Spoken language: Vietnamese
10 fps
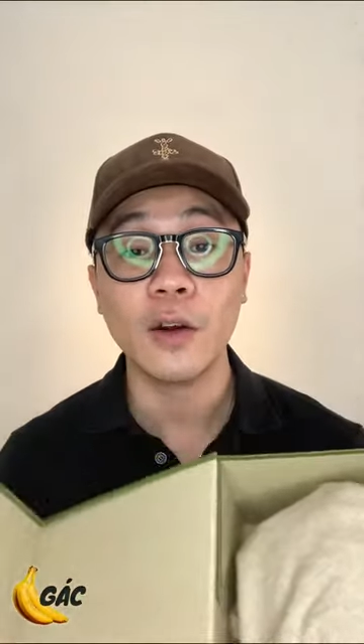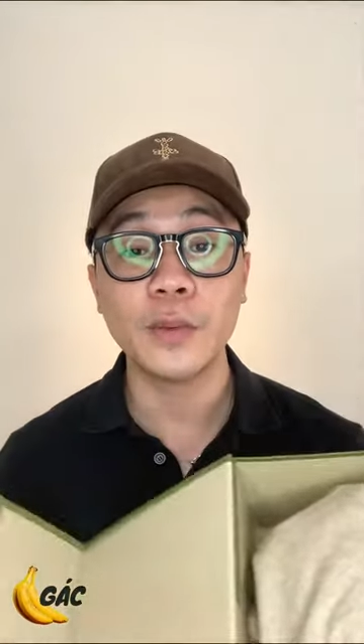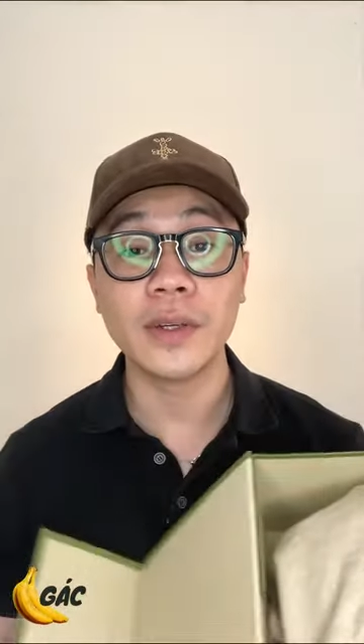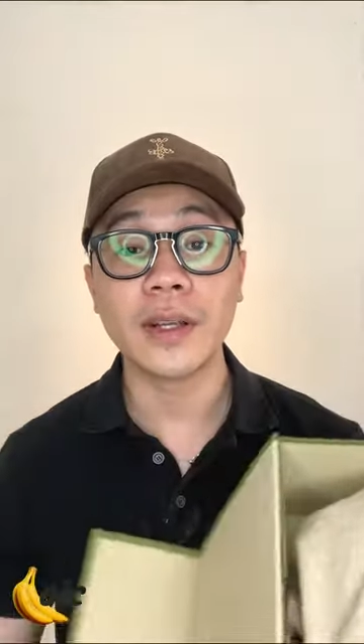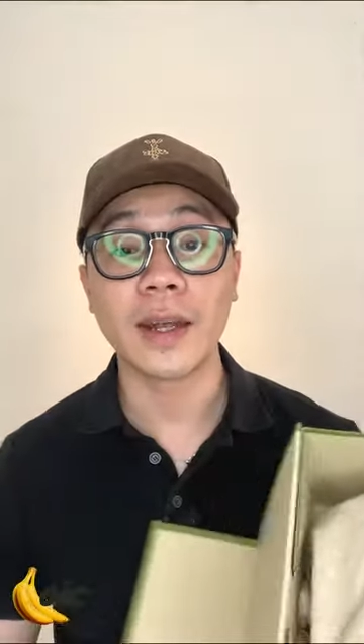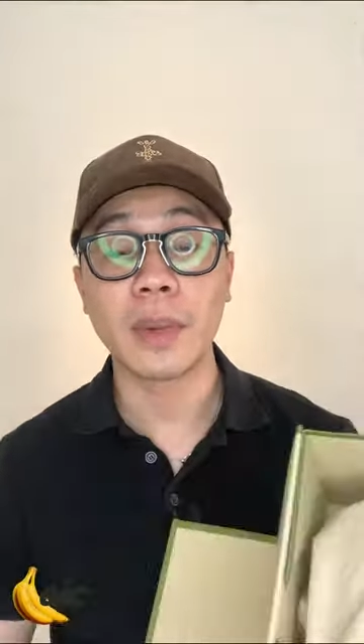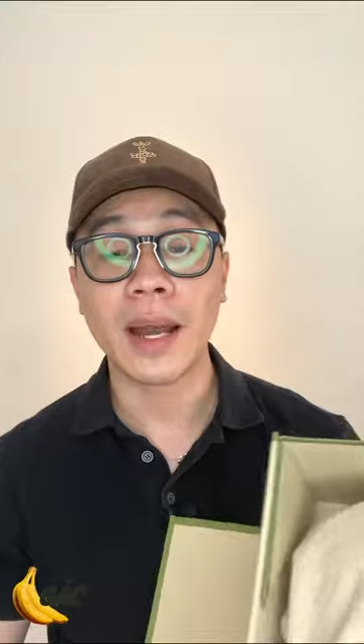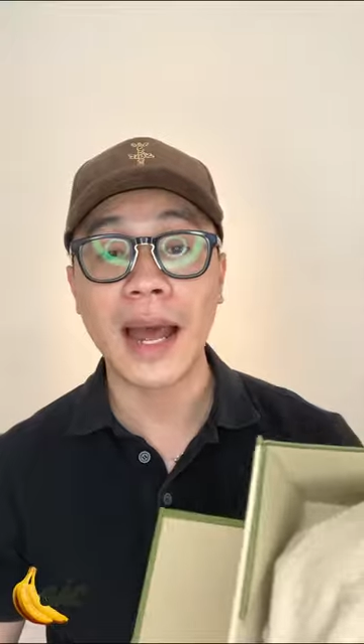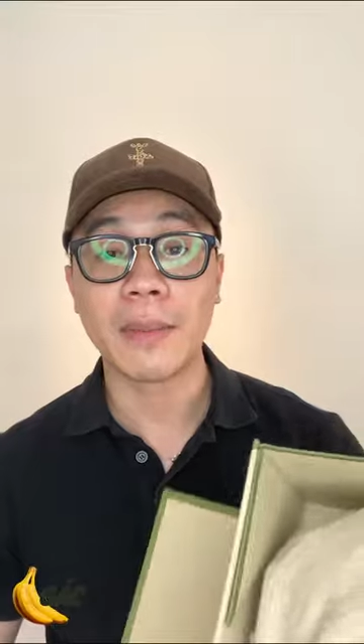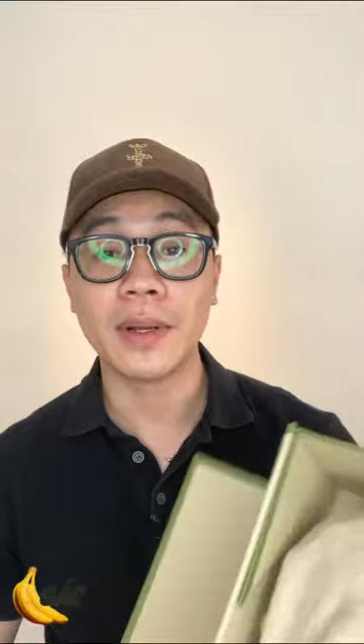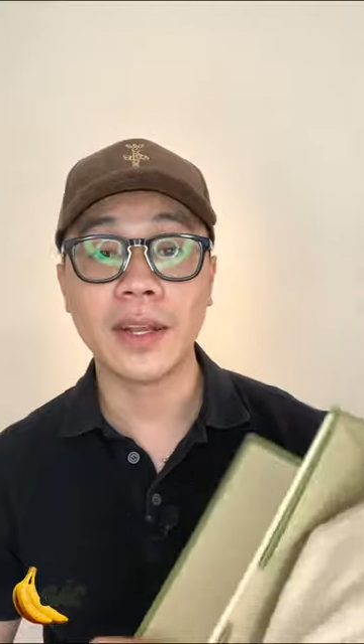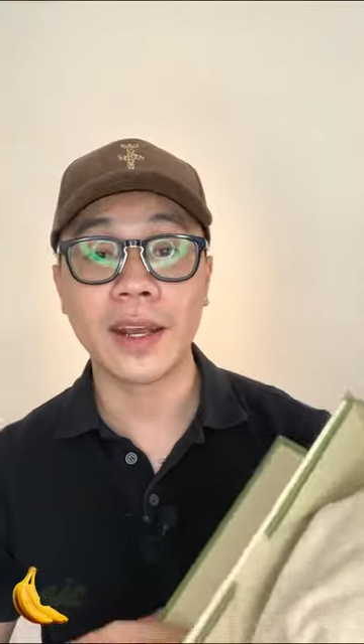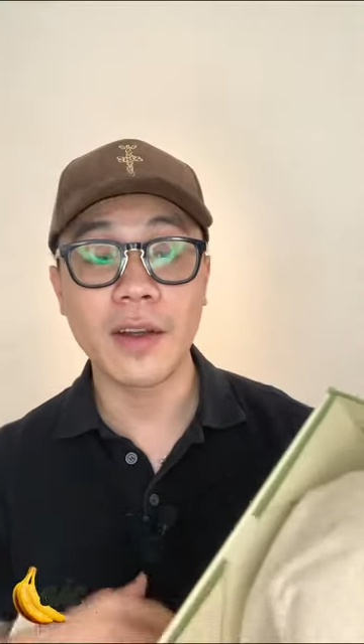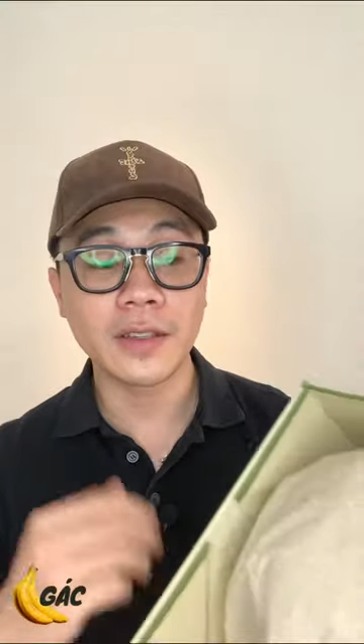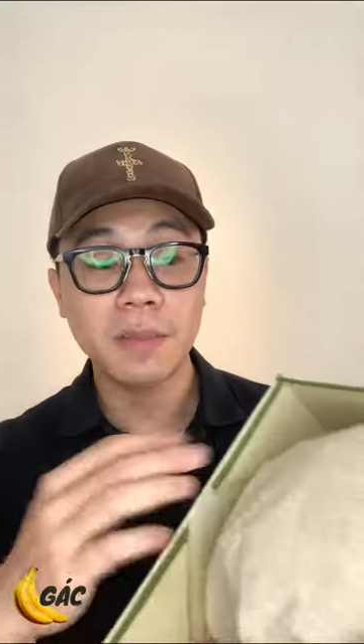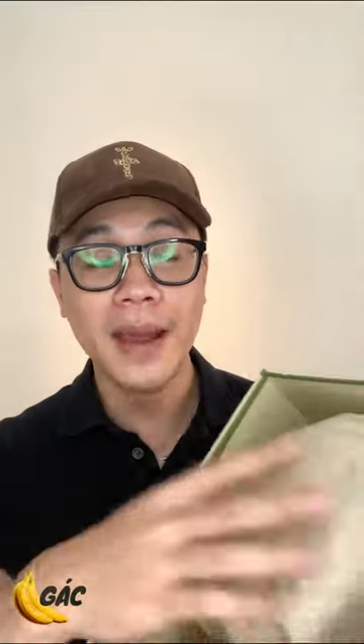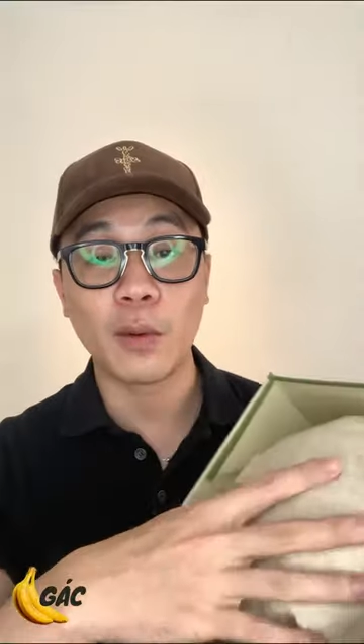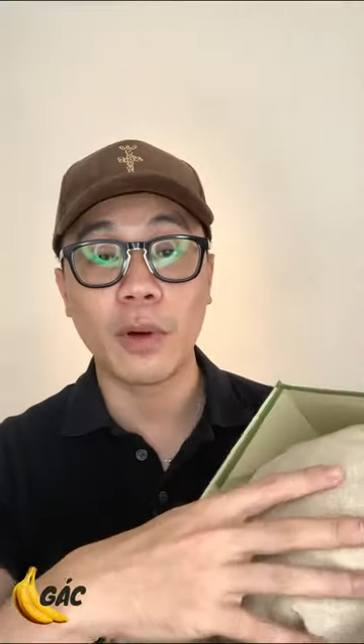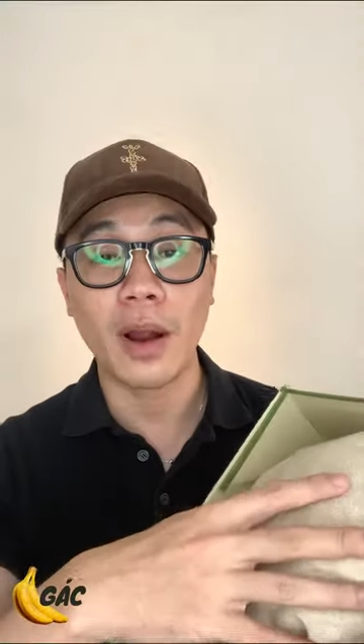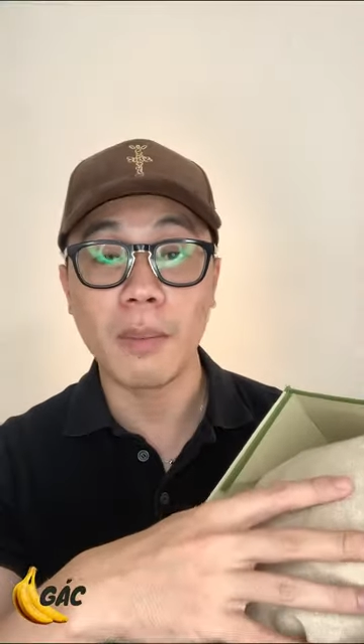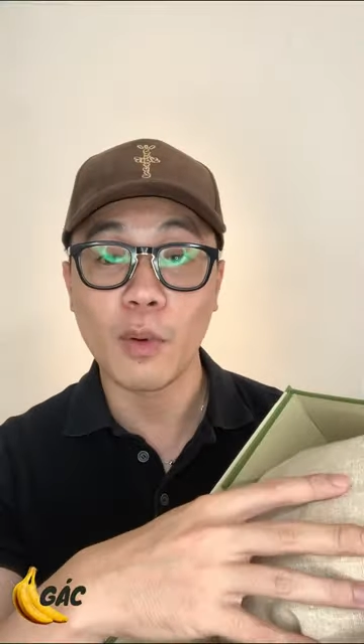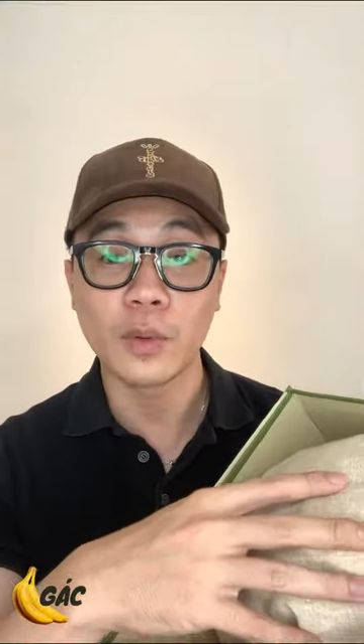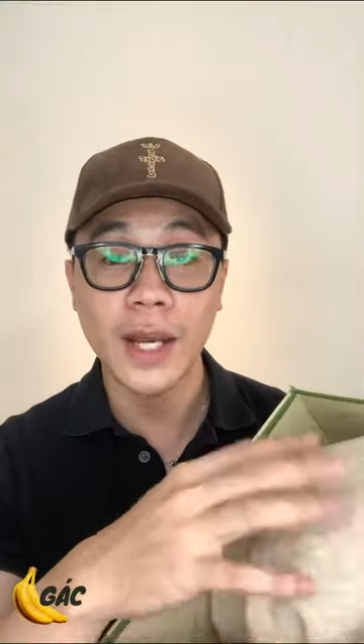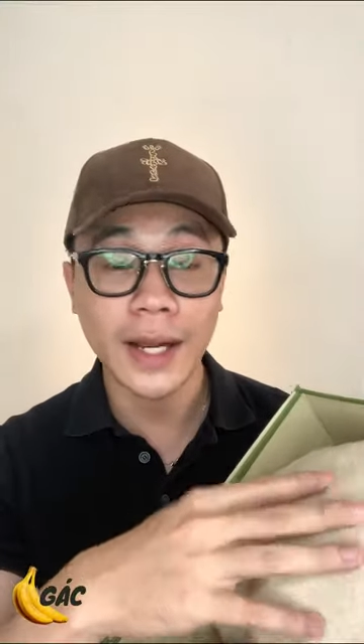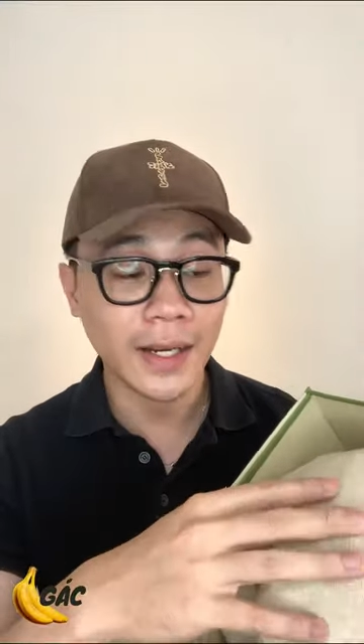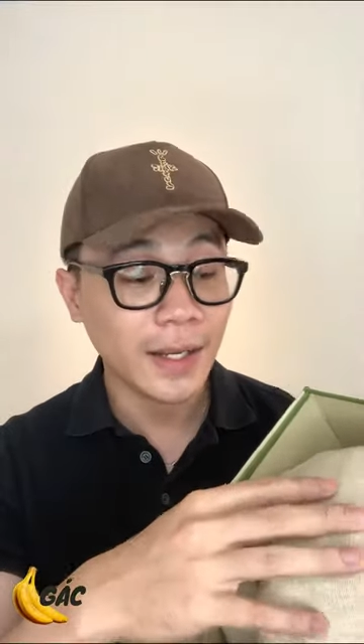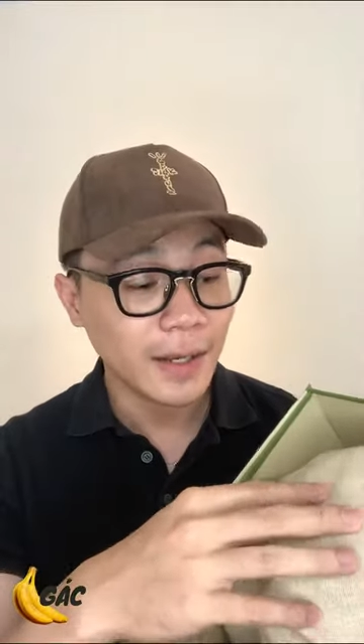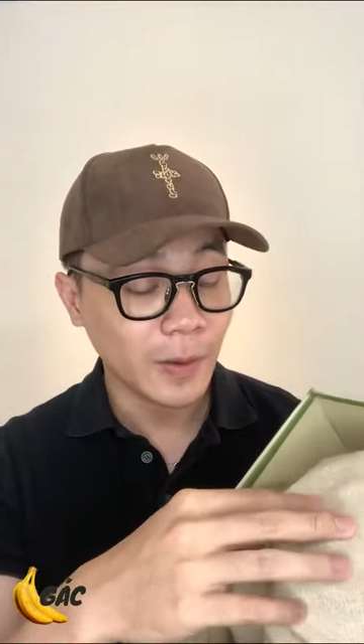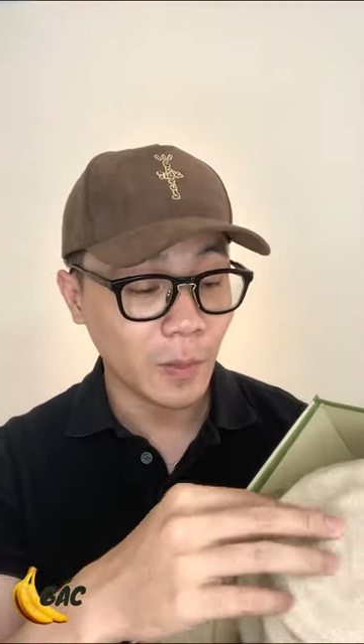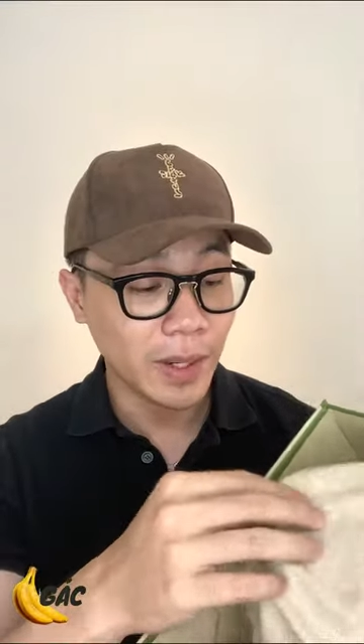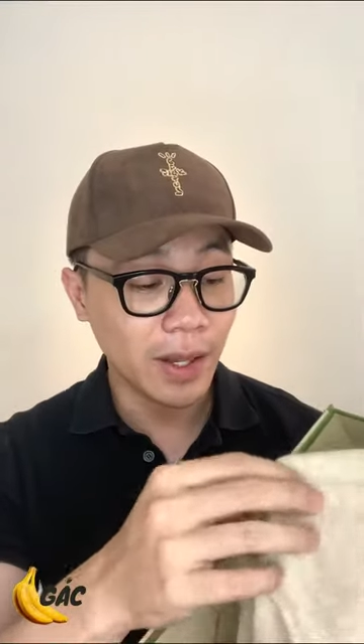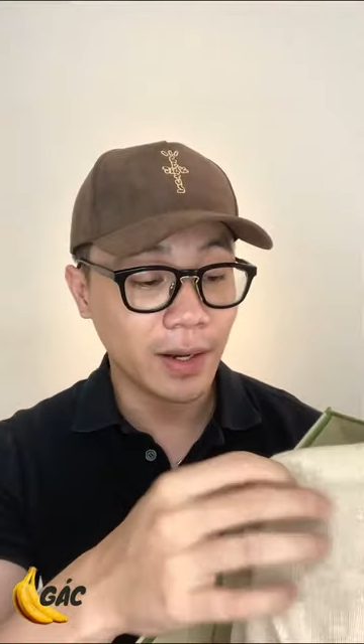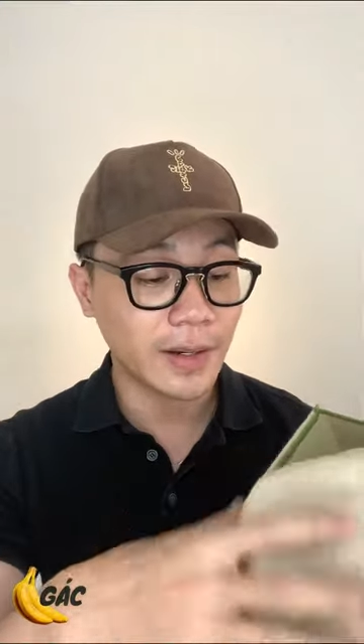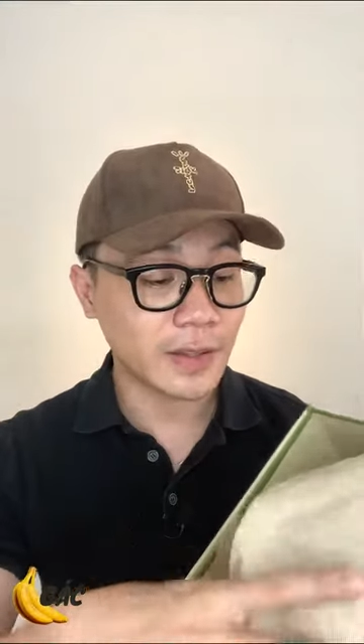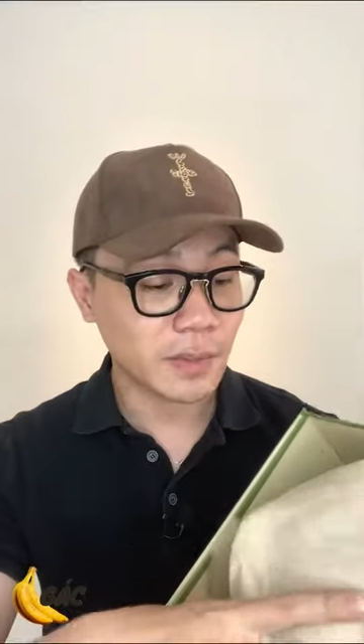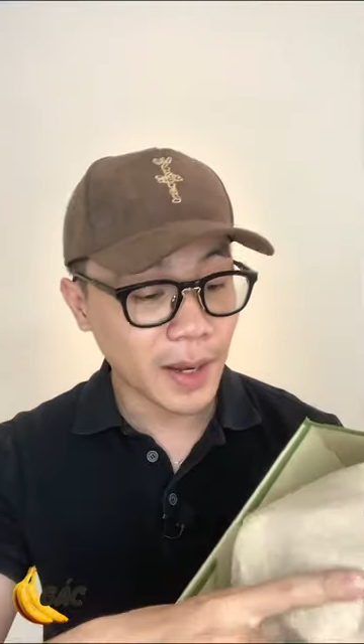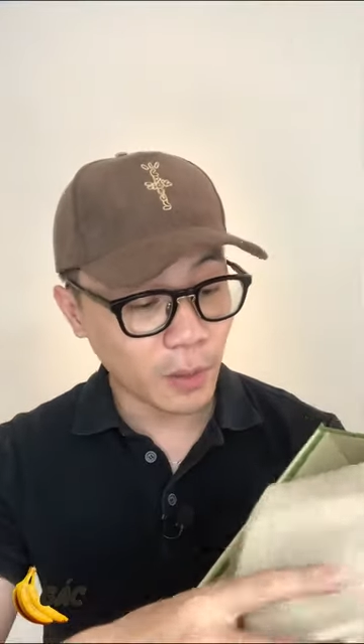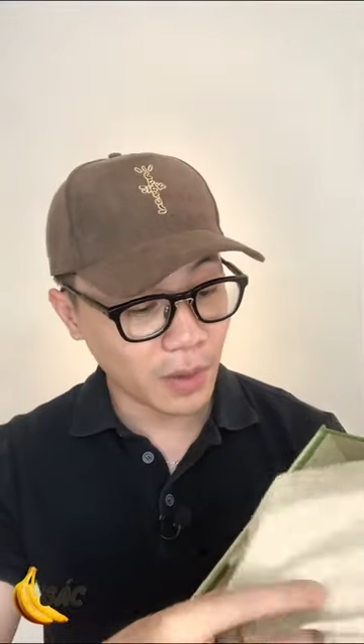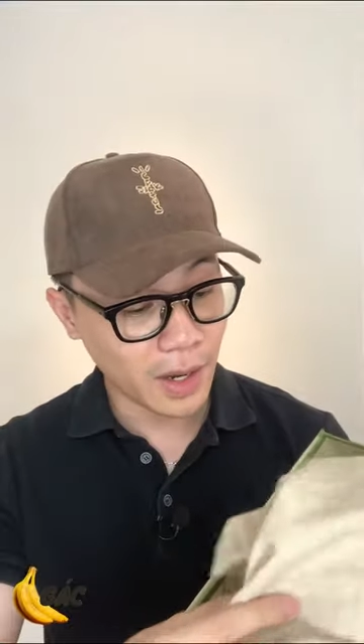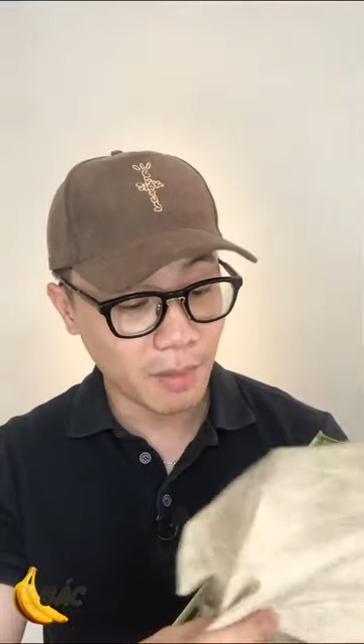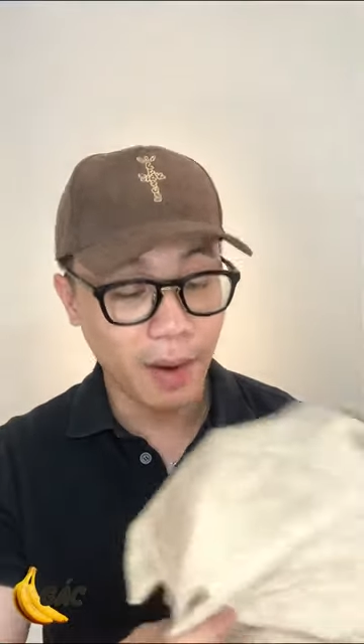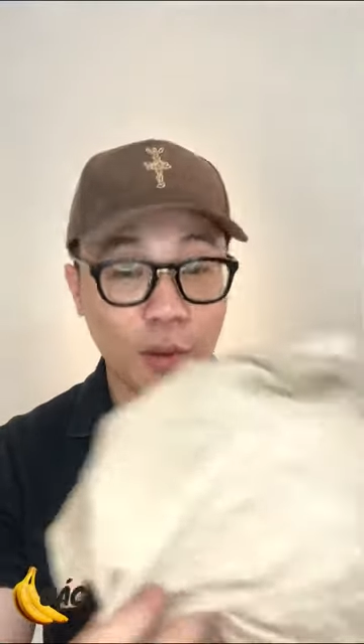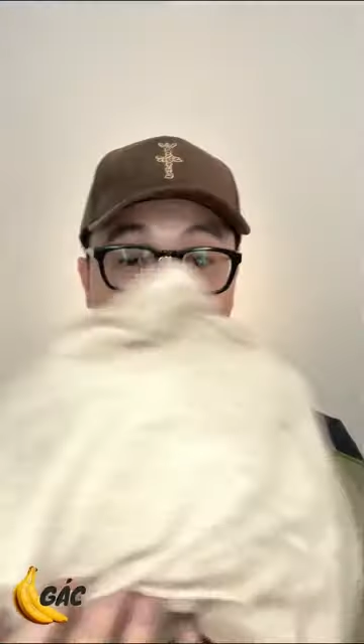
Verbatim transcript: Lúc trước thì mình làm thì cái dust bag của nó là màu trắng, còn bây giờ cái dust bag của nó là màu